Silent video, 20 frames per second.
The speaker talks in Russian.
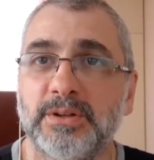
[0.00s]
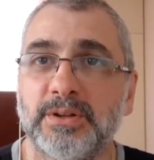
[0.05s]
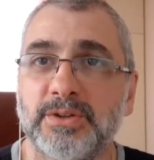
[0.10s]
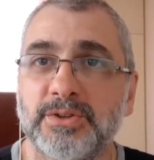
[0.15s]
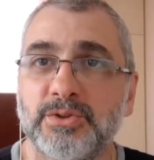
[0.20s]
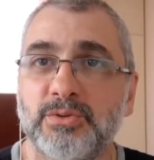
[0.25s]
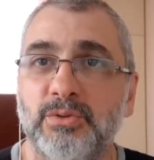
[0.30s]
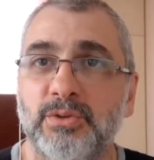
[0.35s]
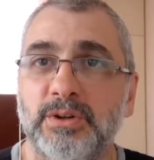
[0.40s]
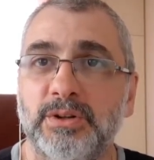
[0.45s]

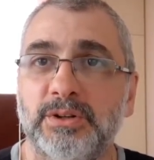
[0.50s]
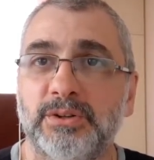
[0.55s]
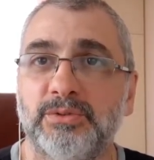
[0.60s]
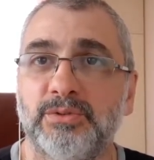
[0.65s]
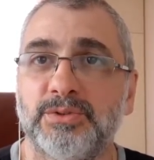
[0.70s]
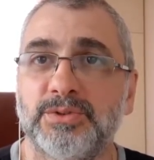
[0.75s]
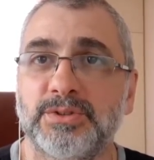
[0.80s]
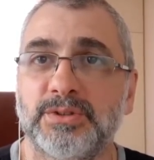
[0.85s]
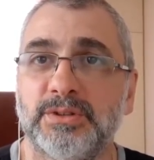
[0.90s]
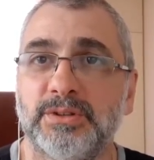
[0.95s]
Сколько?
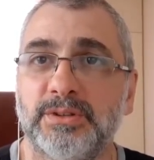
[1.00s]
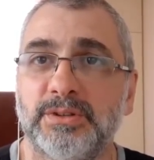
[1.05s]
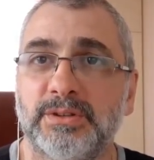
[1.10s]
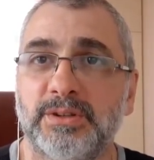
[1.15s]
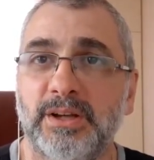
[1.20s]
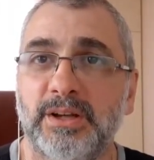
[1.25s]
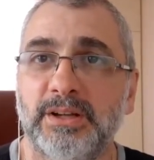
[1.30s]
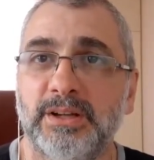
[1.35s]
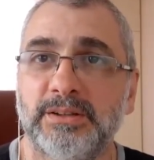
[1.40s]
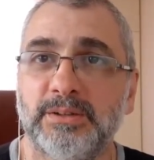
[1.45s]
То есть
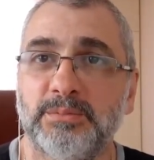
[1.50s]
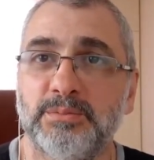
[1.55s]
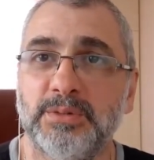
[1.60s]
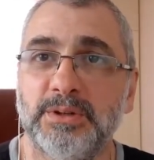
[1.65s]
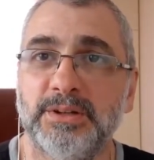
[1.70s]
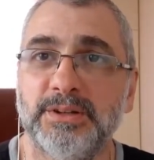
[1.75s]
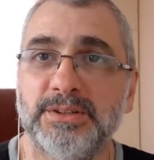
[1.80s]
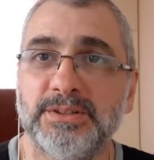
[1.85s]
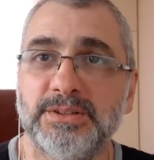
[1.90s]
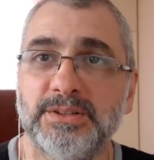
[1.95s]
это
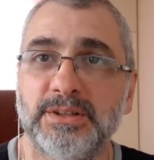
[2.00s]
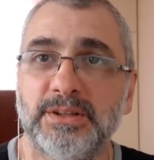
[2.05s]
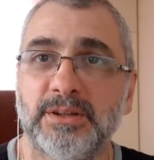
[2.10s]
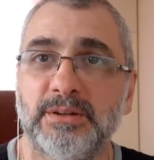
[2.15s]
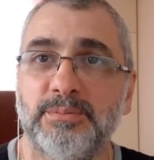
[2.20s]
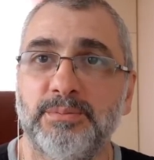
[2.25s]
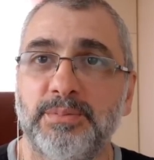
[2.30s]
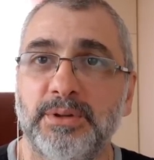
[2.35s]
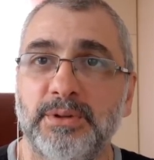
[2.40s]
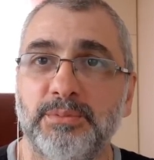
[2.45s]
были те
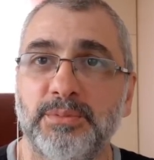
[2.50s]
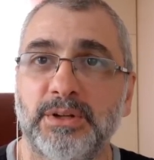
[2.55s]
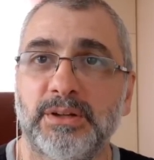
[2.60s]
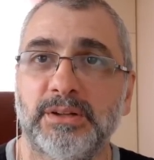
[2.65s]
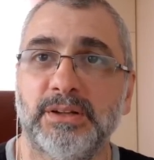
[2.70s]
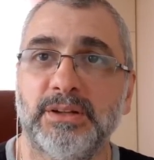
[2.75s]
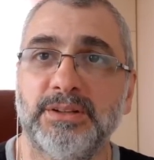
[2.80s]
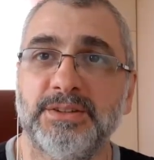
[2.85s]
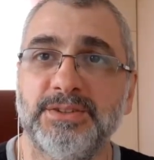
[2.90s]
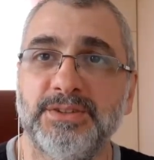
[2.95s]

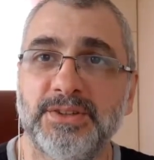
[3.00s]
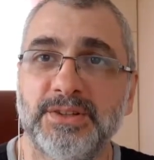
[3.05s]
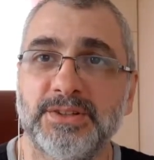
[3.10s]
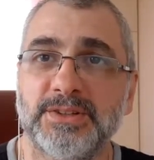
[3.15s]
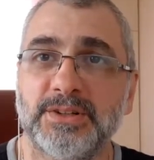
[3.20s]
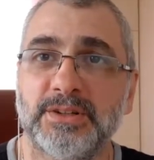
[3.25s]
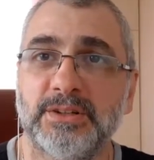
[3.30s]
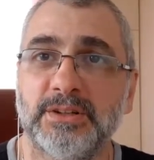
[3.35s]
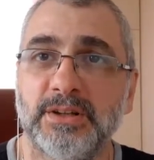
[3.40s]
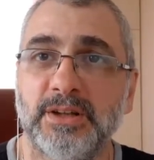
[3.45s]
примерно
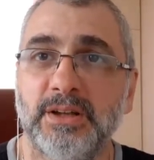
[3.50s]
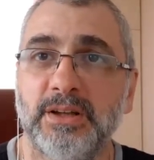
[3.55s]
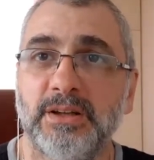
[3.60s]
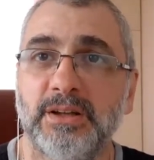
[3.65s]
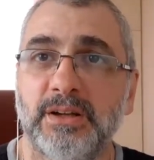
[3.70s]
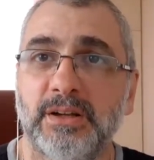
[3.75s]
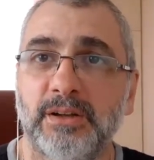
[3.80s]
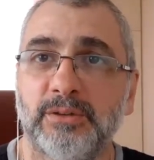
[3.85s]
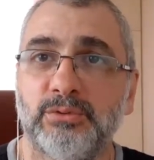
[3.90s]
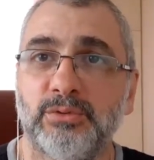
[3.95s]
10 дней,
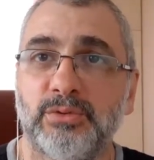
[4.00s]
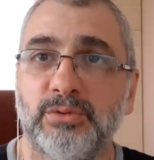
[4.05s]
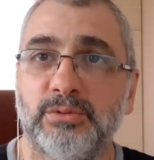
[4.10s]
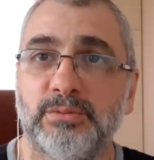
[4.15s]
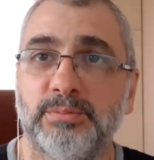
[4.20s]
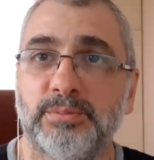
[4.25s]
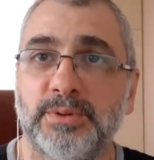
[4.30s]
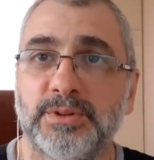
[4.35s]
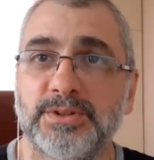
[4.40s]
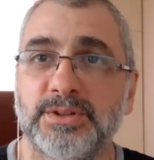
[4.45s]
которые
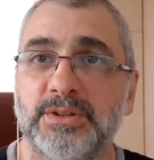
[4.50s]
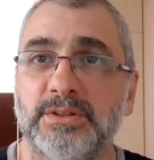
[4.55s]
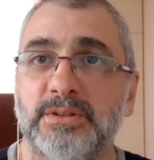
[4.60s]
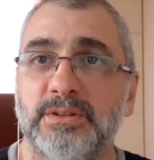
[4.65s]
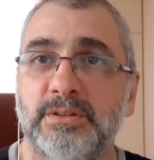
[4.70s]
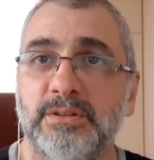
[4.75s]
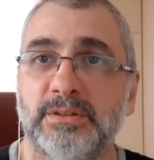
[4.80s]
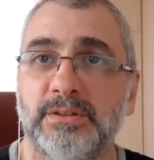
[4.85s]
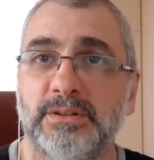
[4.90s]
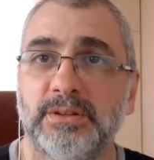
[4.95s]
он
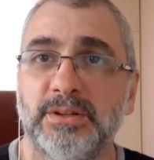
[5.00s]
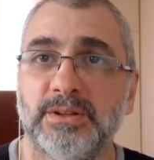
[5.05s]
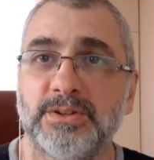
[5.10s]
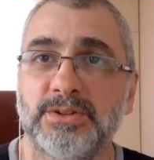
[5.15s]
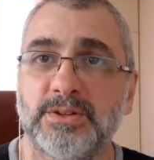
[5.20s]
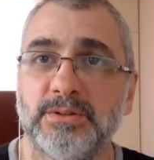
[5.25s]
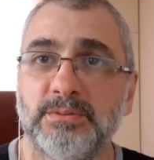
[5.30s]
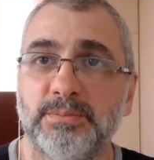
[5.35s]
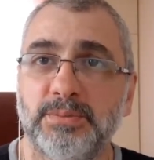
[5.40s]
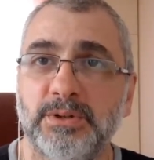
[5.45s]
просидел на
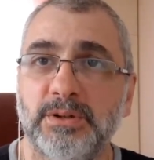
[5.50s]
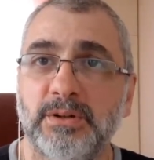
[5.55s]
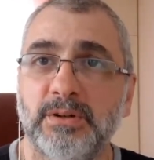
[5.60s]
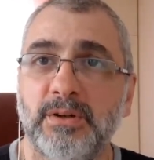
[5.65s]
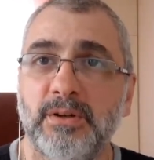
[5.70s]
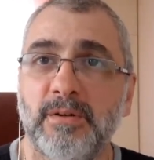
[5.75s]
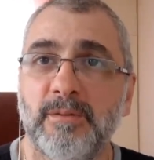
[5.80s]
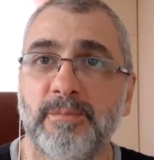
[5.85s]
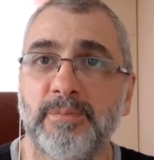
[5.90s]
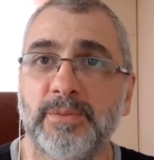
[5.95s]
цепи
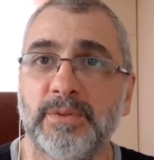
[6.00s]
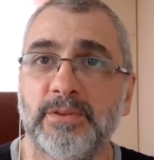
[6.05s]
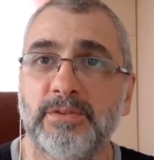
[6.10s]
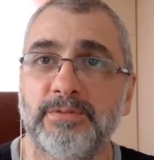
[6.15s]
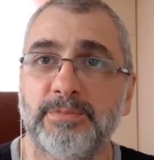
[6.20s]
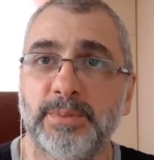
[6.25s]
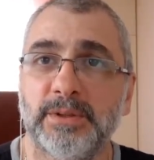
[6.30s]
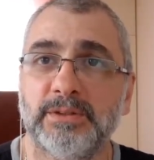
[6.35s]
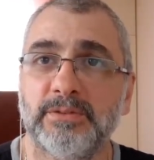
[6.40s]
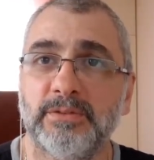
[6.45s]

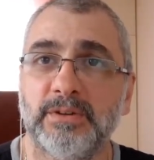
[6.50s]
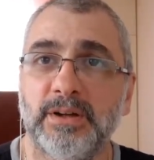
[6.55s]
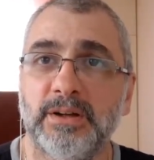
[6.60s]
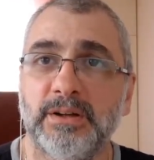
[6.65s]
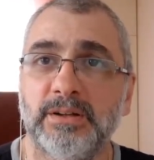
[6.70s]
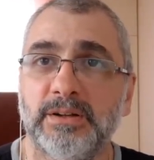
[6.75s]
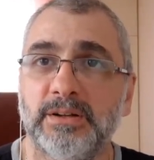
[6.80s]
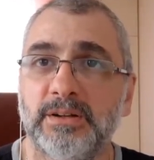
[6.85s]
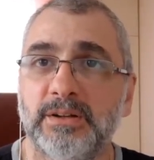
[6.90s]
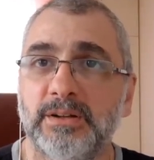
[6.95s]
в
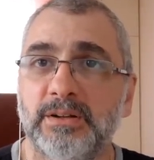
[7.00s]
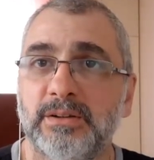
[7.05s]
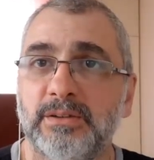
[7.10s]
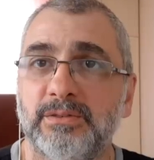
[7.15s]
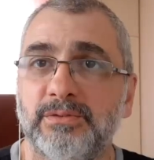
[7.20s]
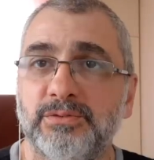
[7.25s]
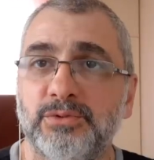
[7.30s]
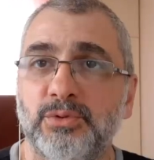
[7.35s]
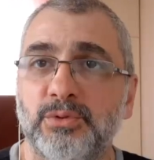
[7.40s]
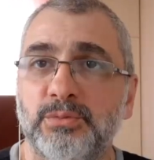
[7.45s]
подвале
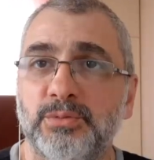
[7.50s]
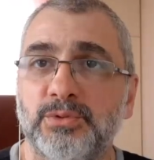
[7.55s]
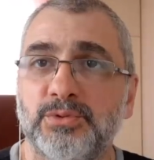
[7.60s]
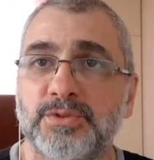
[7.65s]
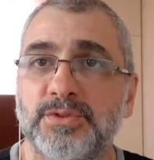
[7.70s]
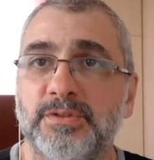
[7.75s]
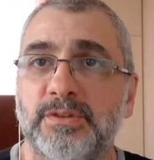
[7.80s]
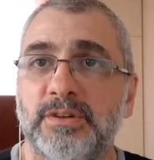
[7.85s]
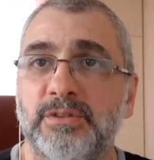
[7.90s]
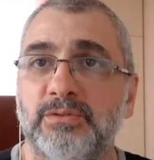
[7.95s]
в доме у
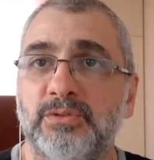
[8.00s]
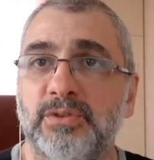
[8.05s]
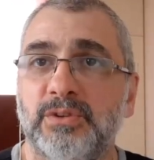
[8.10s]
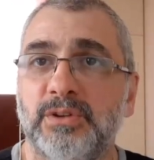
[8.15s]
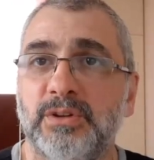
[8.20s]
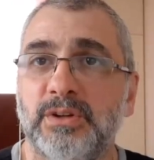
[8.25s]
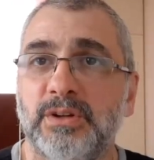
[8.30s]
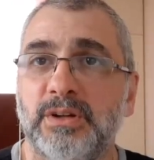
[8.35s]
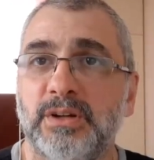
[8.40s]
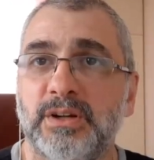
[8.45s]
своего
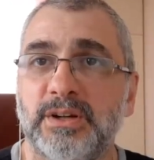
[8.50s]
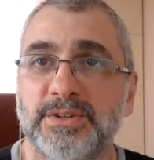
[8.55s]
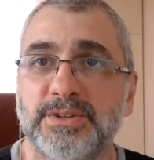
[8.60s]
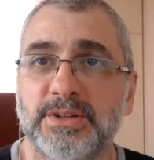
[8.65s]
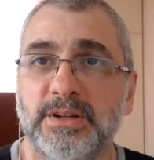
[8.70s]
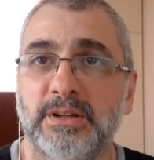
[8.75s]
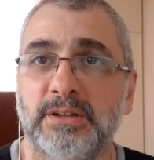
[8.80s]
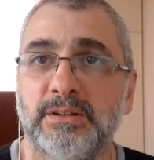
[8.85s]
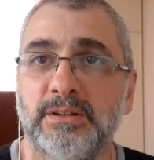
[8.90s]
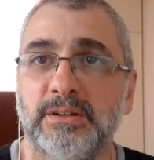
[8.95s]

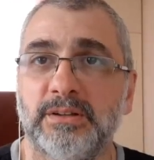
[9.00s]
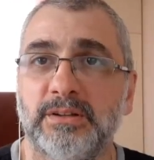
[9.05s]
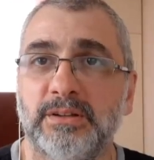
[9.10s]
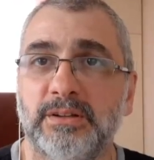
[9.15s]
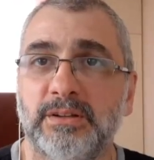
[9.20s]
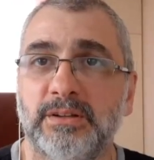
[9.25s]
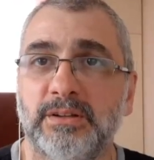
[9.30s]
хозяина.